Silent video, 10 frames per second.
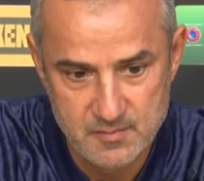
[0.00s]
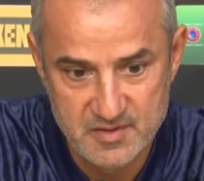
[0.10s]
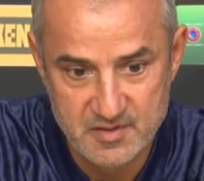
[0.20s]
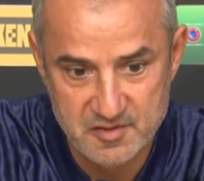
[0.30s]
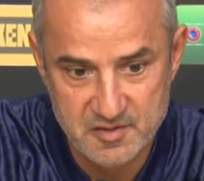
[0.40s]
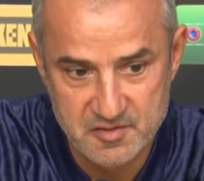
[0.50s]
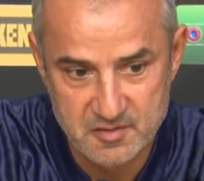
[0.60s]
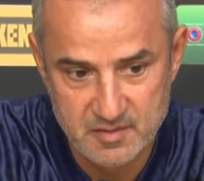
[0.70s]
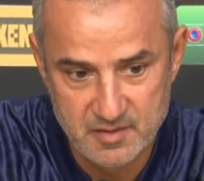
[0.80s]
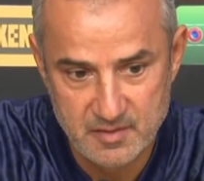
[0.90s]
bizi de
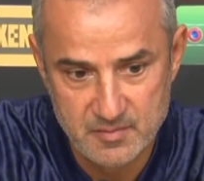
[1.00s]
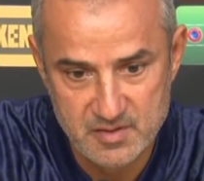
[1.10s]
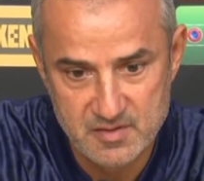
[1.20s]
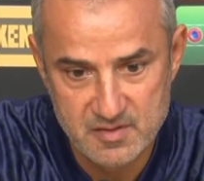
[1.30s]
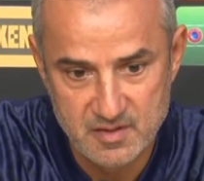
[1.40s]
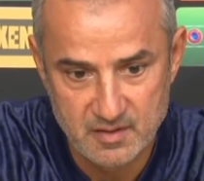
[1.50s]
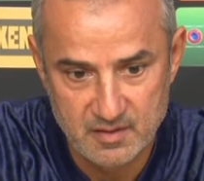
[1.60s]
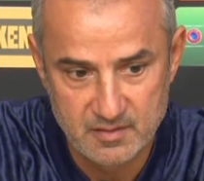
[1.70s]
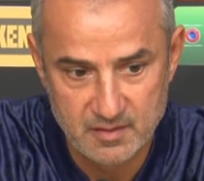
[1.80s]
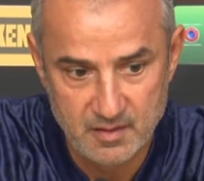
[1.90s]
şaşırttı. Yani birinci
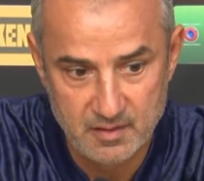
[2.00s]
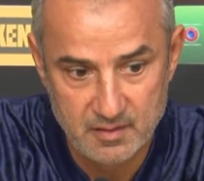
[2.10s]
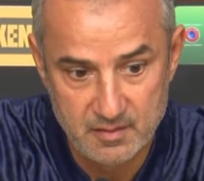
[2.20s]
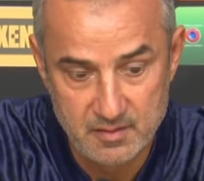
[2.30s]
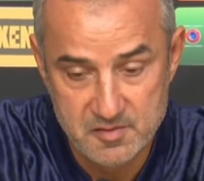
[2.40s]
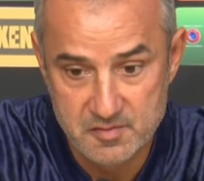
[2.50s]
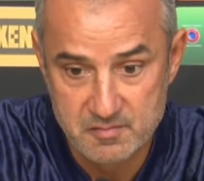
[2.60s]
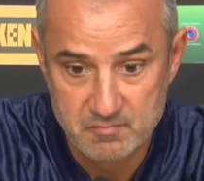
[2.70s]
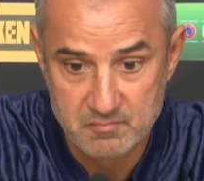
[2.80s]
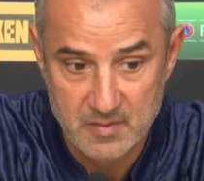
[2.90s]
dakikada e,
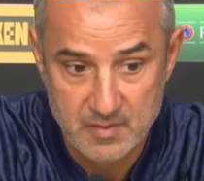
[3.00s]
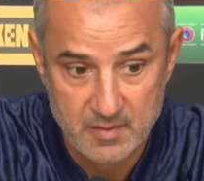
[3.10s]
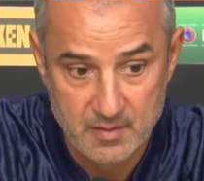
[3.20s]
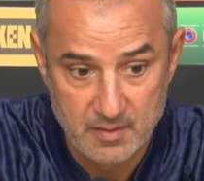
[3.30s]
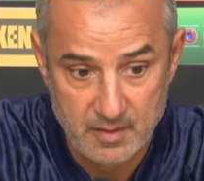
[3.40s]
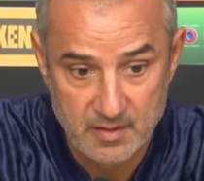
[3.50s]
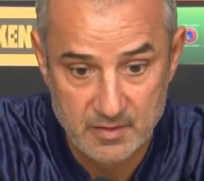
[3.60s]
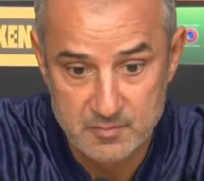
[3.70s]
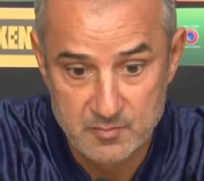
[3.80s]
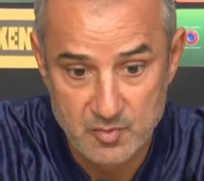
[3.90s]
hiç
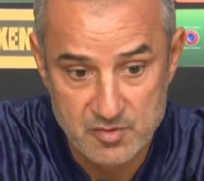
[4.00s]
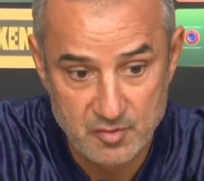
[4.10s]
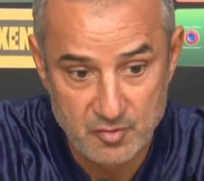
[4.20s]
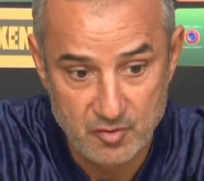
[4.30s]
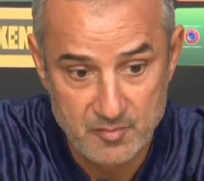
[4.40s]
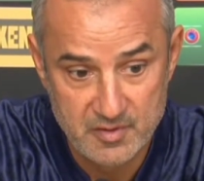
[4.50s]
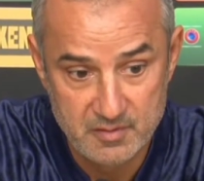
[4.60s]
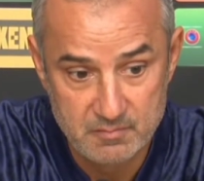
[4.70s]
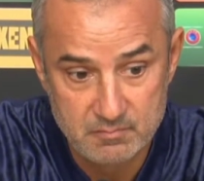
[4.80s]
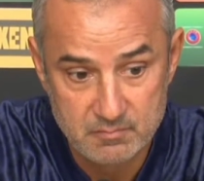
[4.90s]
hayatım boyunca
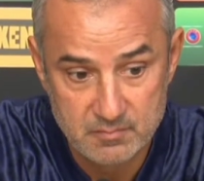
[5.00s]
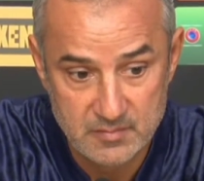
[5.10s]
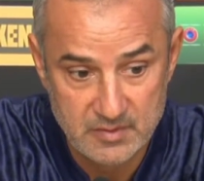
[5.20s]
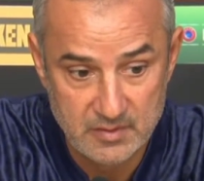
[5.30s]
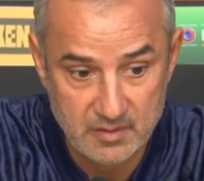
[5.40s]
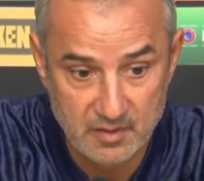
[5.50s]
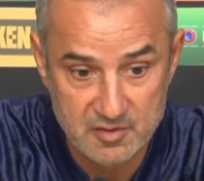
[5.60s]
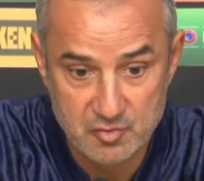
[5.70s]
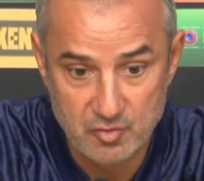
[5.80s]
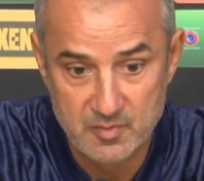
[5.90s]
görmediğim,
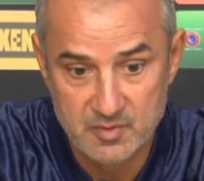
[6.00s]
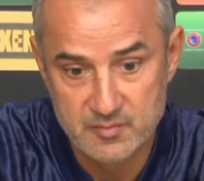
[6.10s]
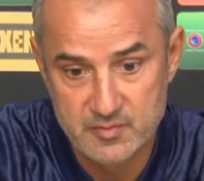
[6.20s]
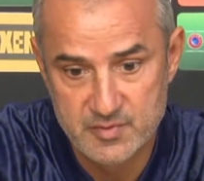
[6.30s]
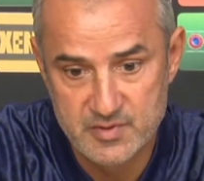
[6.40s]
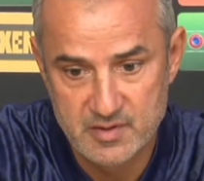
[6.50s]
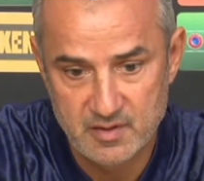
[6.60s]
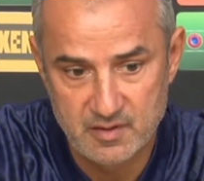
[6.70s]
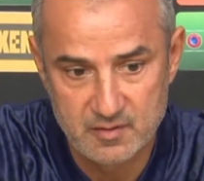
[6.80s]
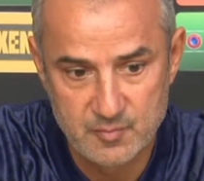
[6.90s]
alışık olmadığımız bir
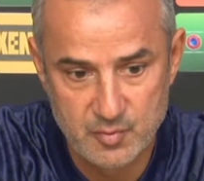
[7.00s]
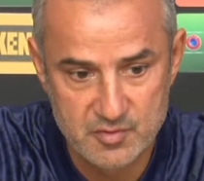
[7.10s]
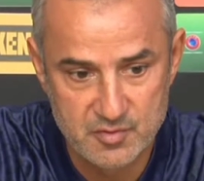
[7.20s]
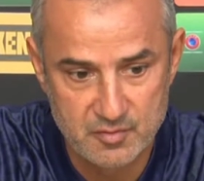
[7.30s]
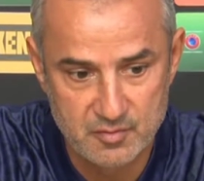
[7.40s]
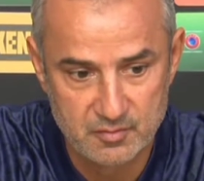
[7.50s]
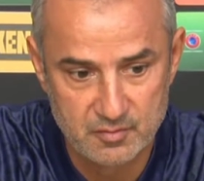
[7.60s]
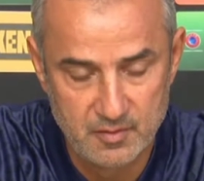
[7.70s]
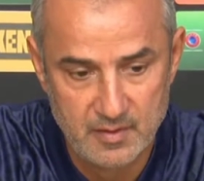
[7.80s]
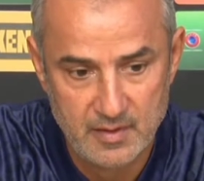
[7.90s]
sakatlık pozisyonu
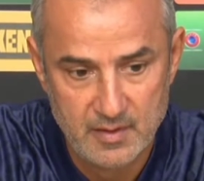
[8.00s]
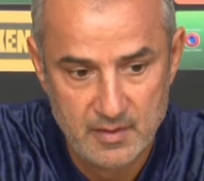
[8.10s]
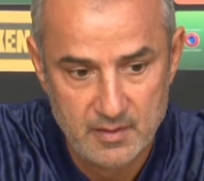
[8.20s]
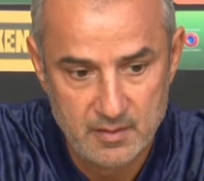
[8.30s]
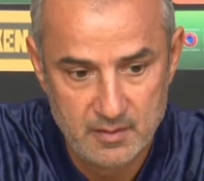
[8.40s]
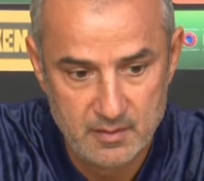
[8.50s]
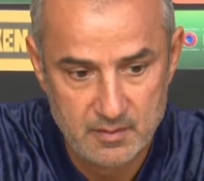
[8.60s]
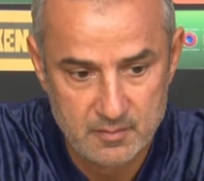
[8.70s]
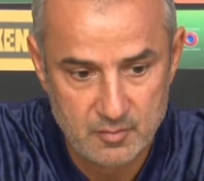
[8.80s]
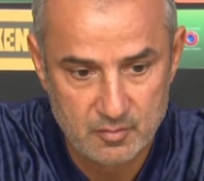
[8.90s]
oldu. E,
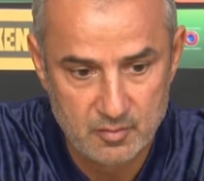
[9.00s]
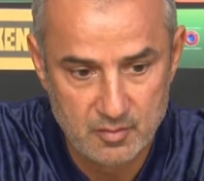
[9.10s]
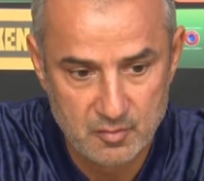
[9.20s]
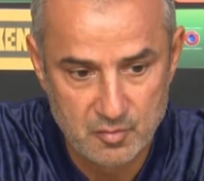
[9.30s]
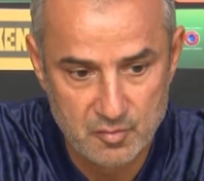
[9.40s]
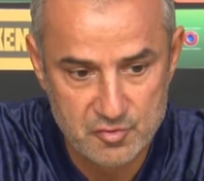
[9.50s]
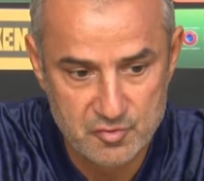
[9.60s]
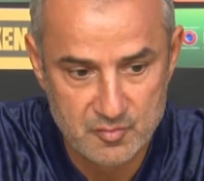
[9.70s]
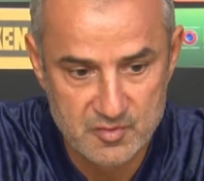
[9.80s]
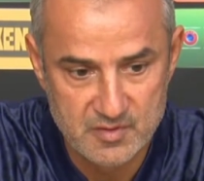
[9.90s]
doktorla
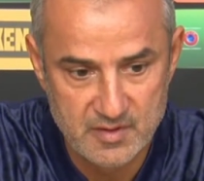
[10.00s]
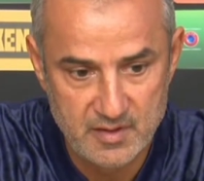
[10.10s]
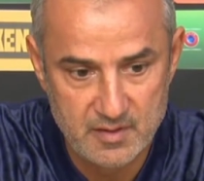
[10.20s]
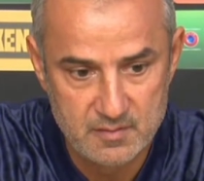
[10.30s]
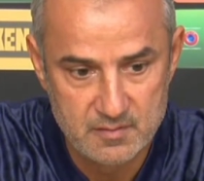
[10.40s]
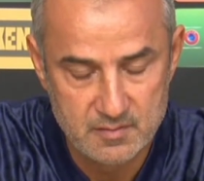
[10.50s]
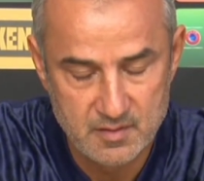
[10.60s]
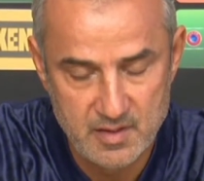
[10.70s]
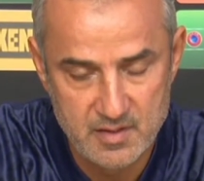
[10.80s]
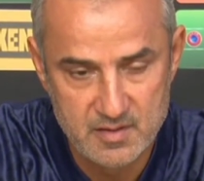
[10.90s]
konuştuğumuzda
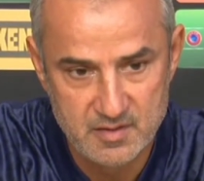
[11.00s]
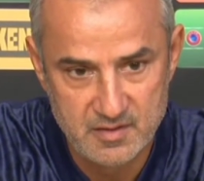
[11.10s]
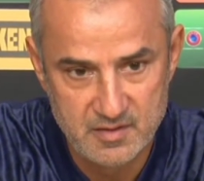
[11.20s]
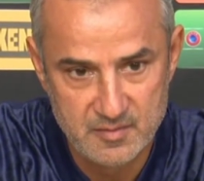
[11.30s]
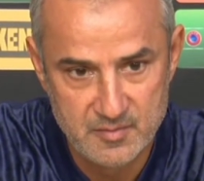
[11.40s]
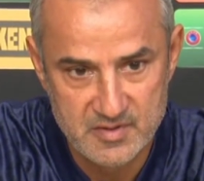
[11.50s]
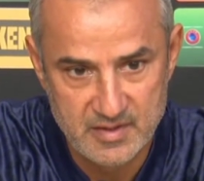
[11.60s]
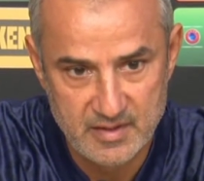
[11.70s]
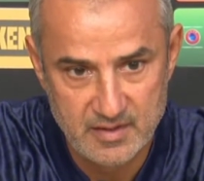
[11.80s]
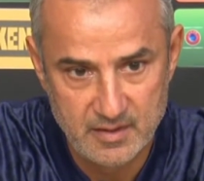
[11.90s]
grade 2 dediğimiz
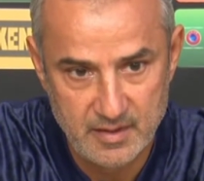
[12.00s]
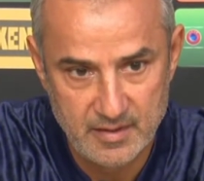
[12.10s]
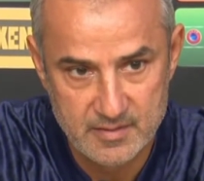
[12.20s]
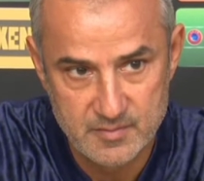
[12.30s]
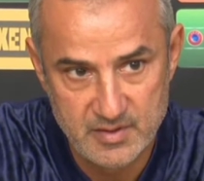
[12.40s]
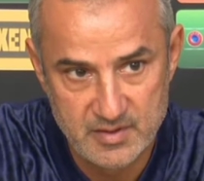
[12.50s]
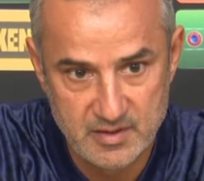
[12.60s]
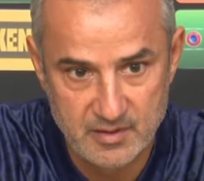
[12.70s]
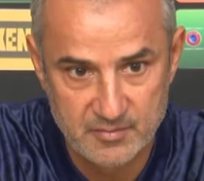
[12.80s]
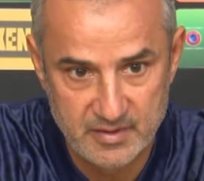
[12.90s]
yani en az bir
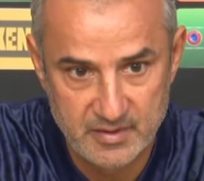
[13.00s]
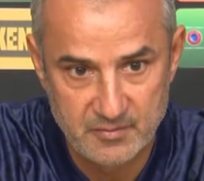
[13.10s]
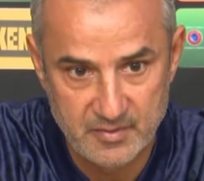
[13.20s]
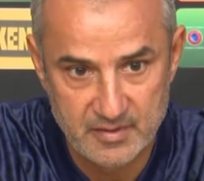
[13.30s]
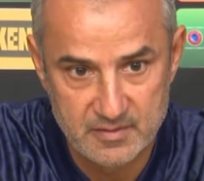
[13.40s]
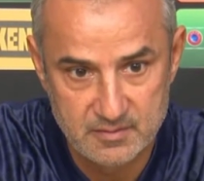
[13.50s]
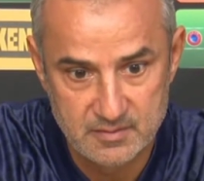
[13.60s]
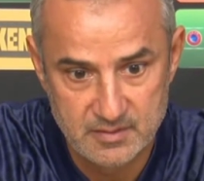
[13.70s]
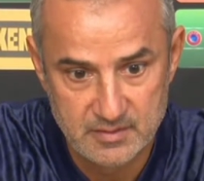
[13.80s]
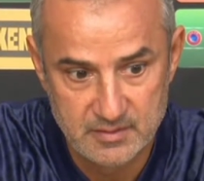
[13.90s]
2 hafta falan e,